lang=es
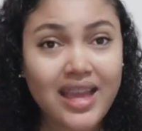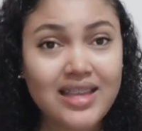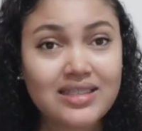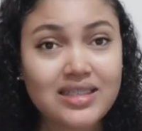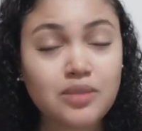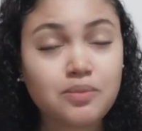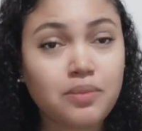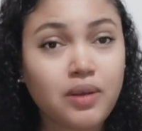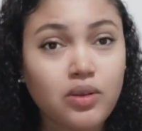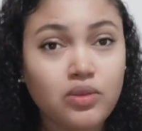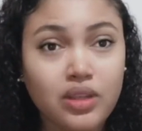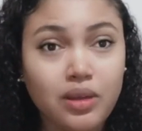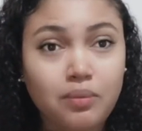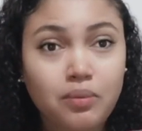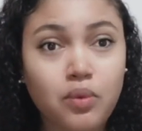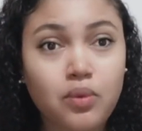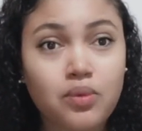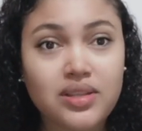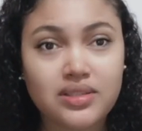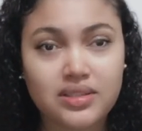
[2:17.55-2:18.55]
Esas pautas
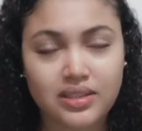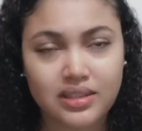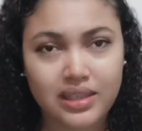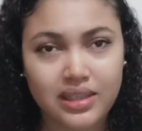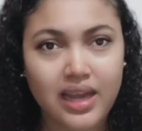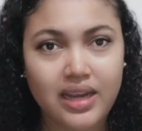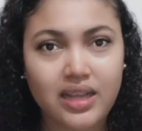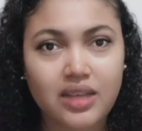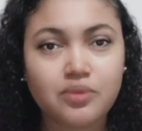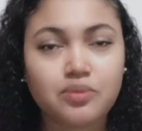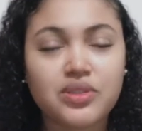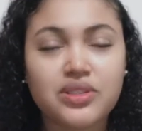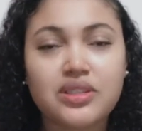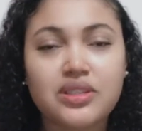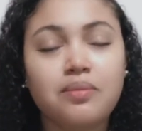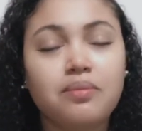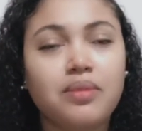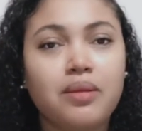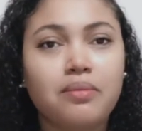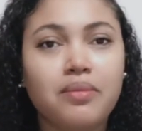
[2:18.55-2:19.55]
publicitarias pues
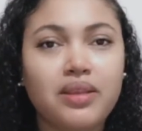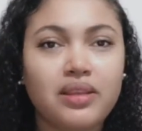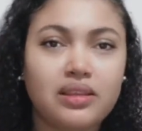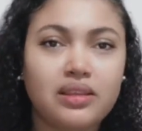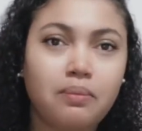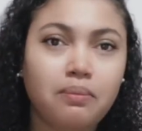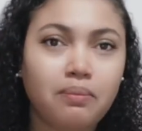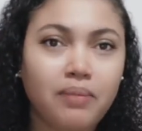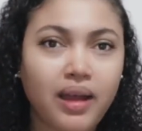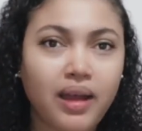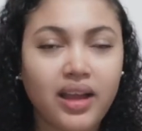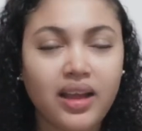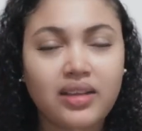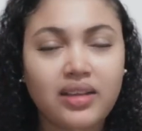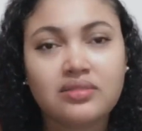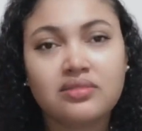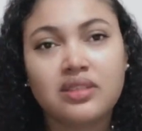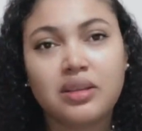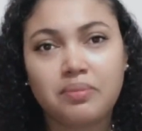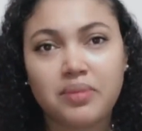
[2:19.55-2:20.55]
simplemente
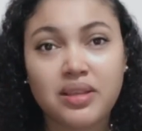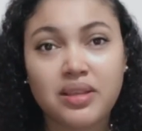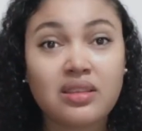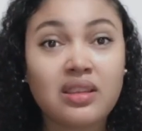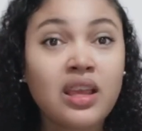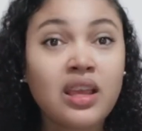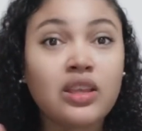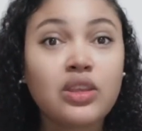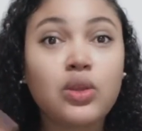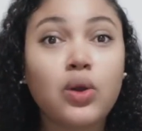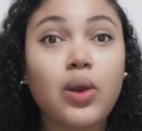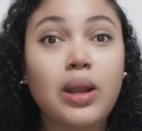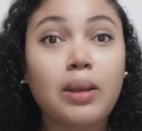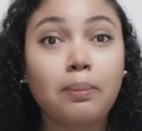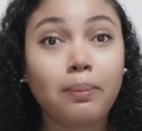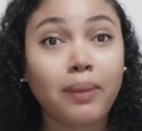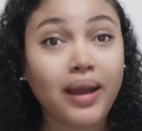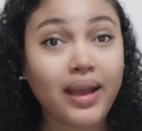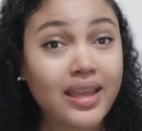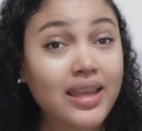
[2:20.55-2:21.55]
pagan dependiendo
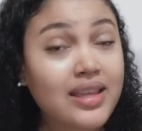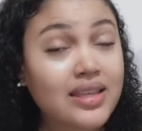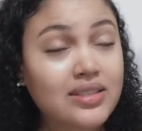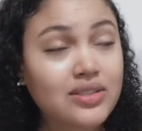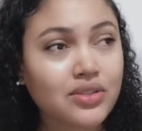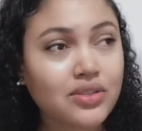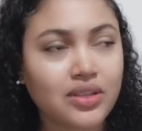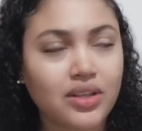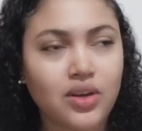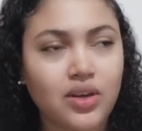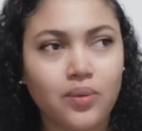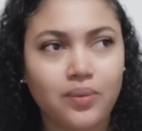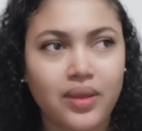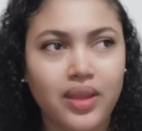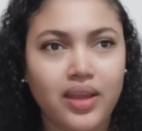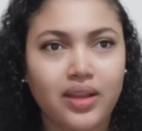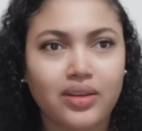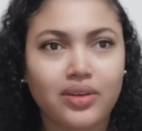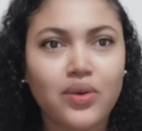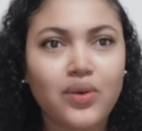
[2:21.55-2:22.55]
el país donde los
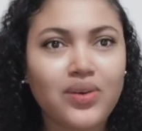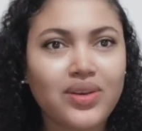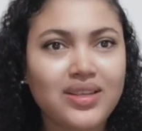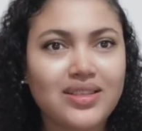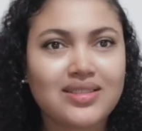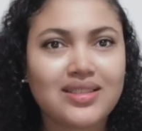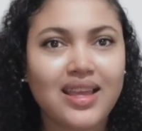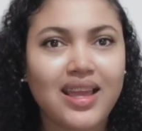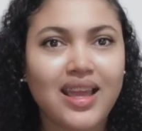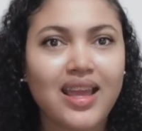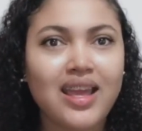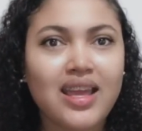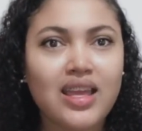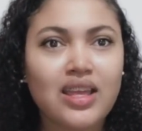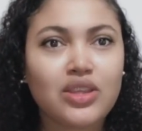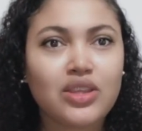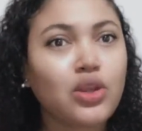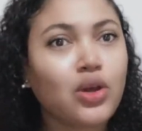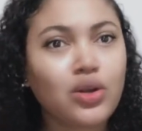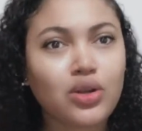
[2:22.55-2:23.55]
vean. No es que
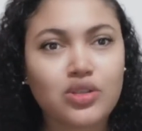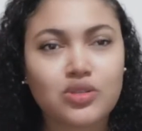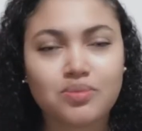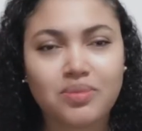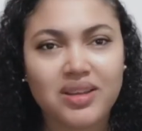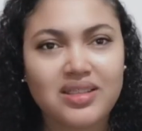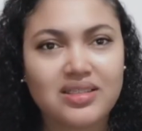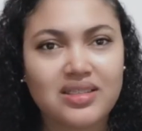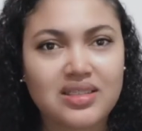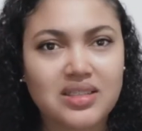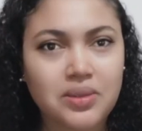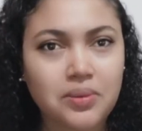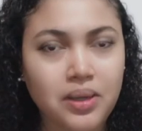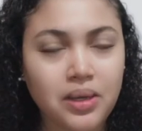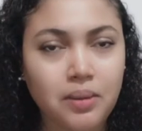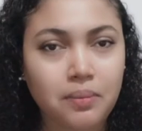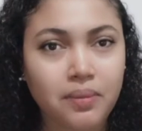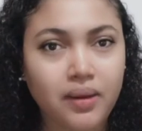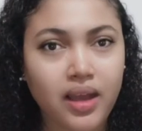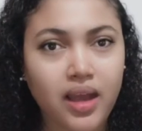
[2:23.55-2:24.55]
todos los países te
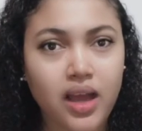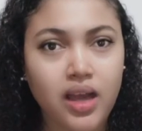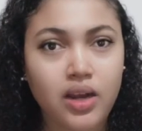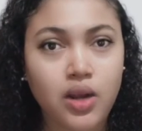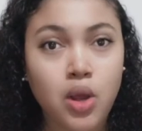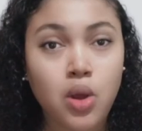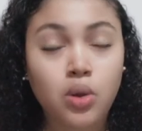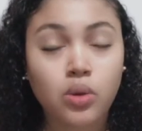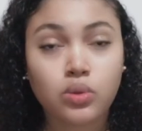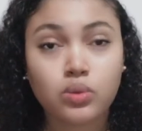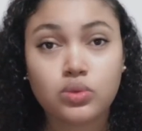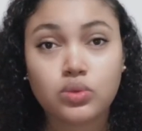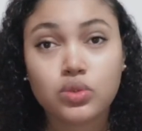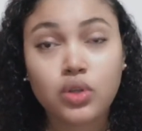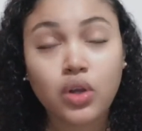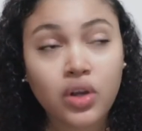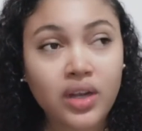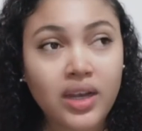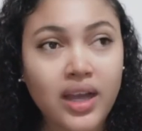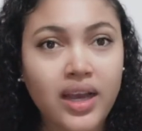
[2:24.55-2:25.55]
van a pagar
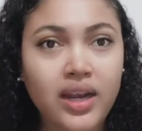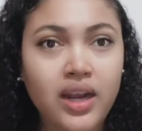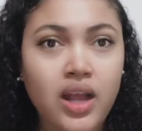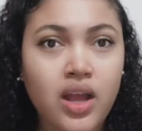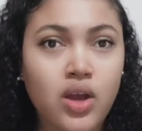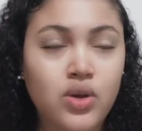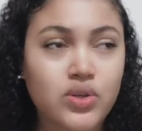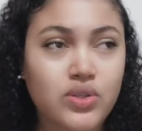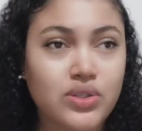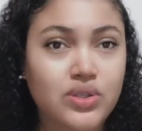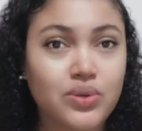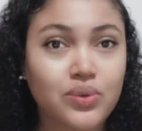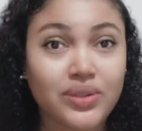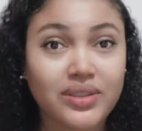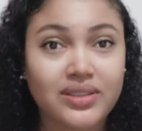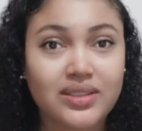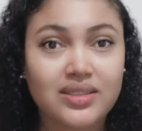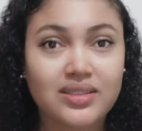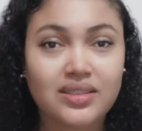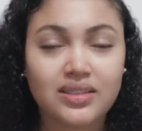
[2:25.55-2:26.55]
un dólar o
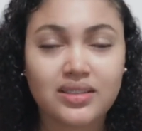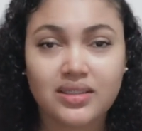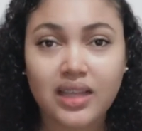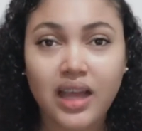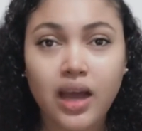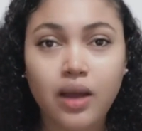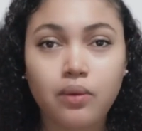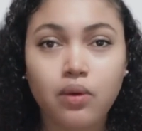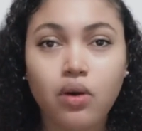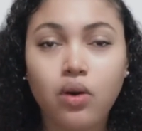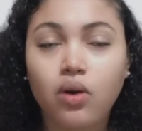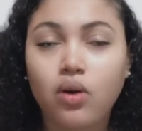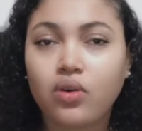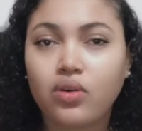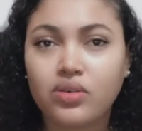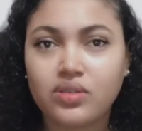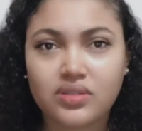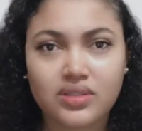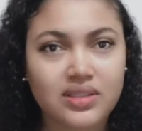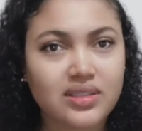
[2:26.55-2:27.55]
50 centavos
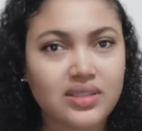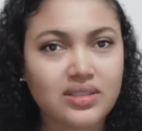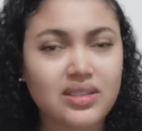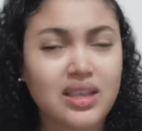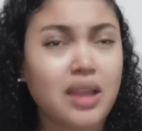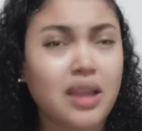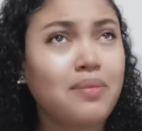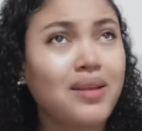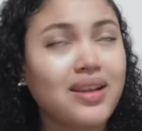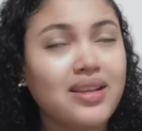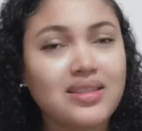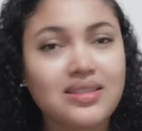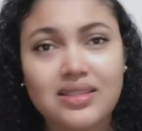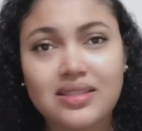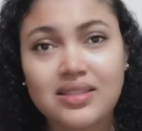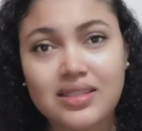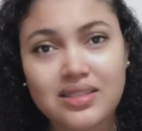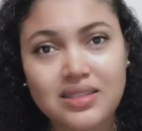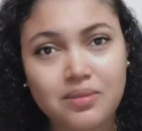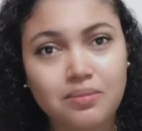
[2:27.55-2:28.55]
o cosas así. Hay
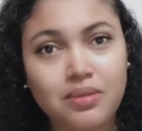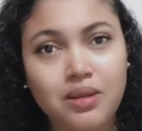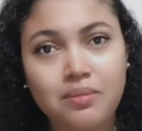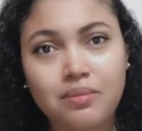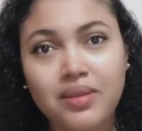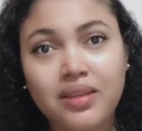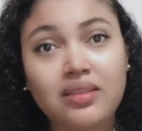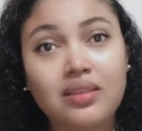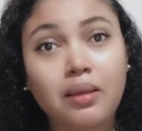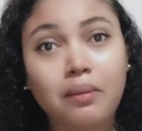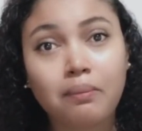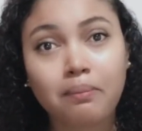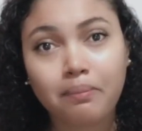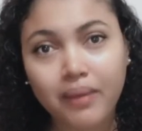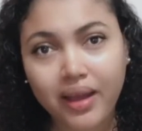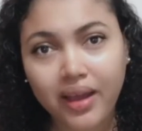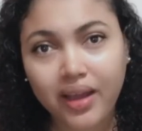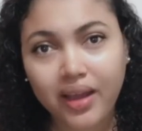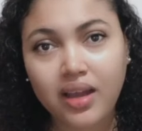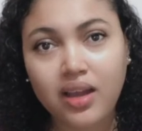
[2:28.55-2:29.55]
países que simplemente
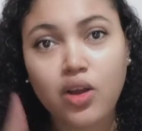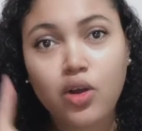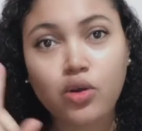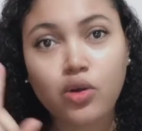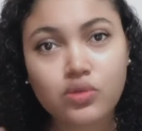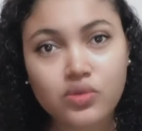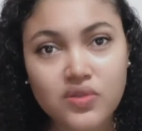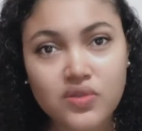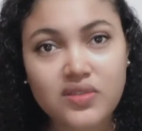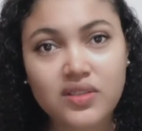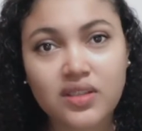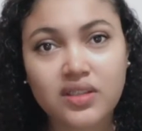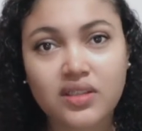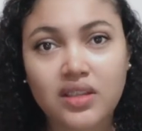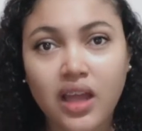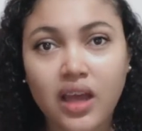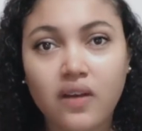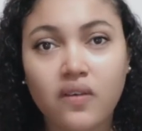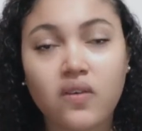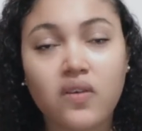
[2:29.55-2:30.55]
pagan un
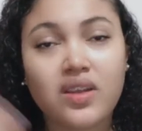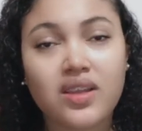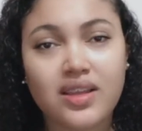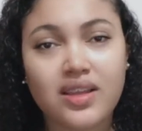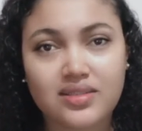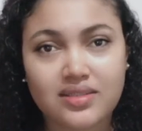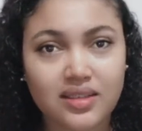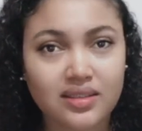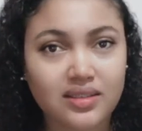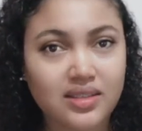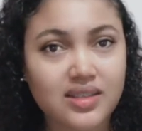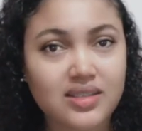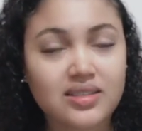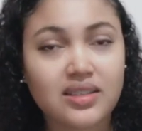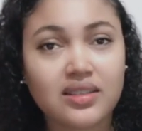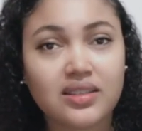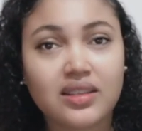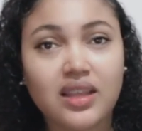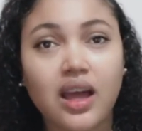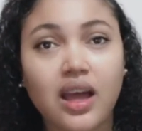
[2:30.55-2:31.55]
centavo y hasta tres
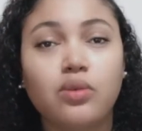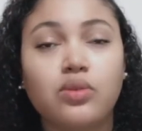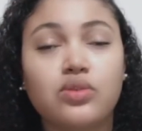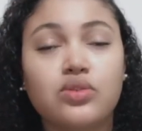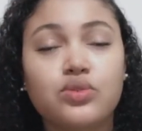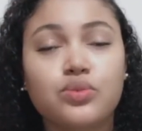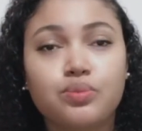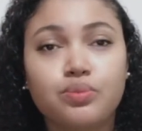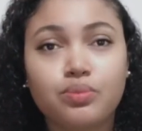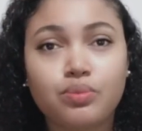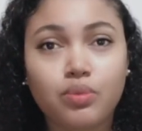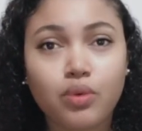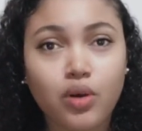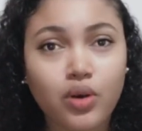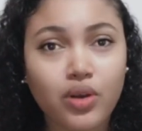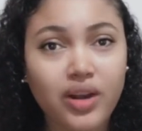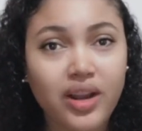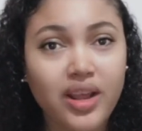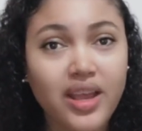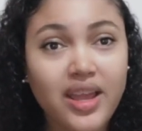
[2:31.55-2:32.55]
centavos
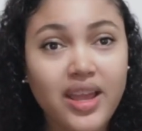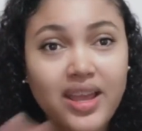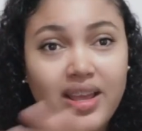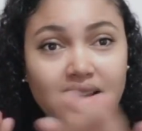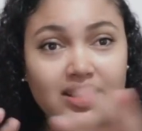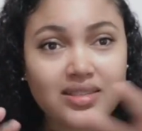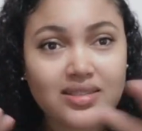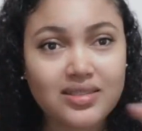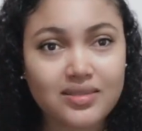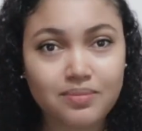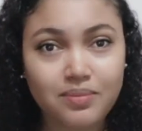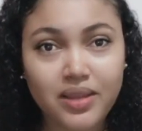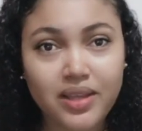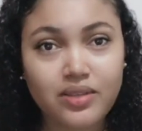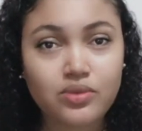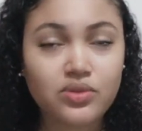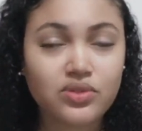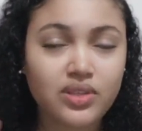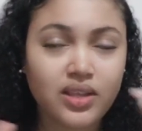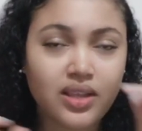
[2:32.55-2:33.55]
por es
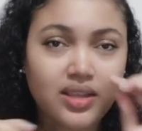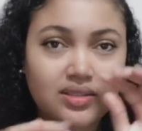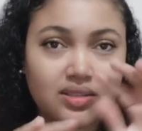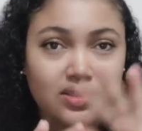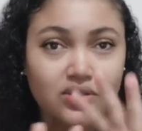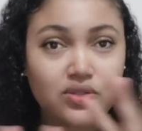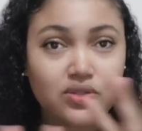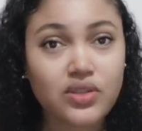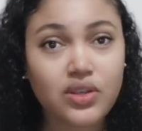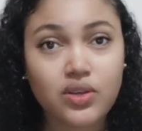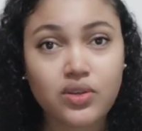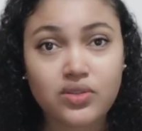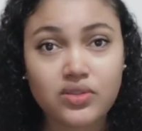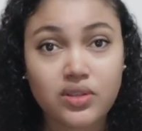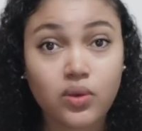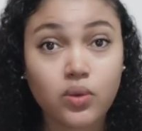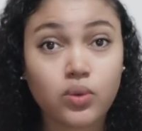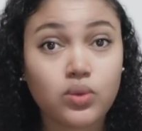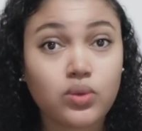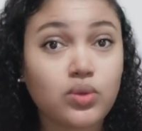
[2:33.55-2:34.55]
ver ustedes esos 5
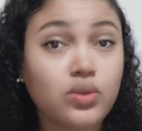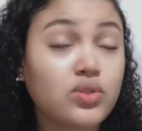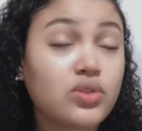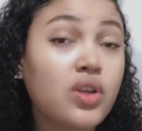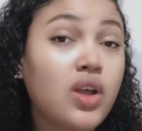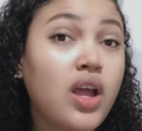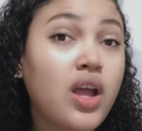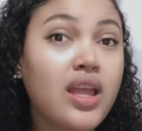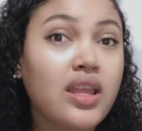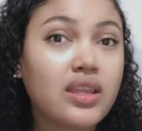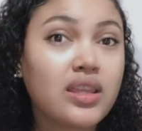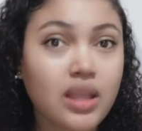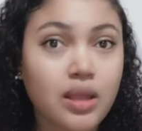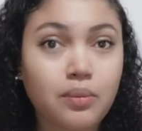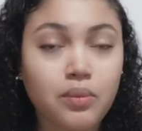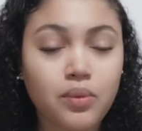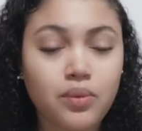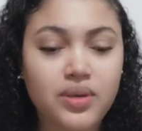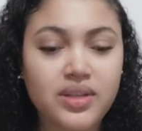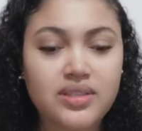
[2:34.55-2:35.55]
segundos
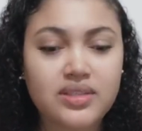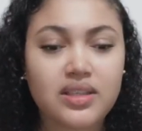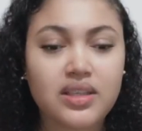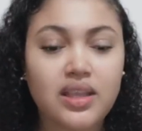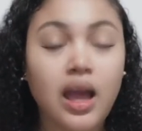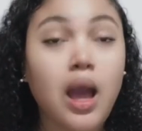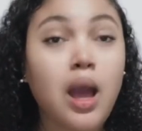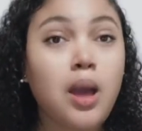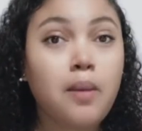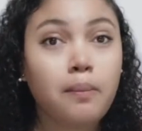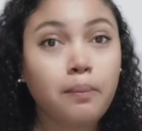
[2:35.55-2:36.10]
de publicidad.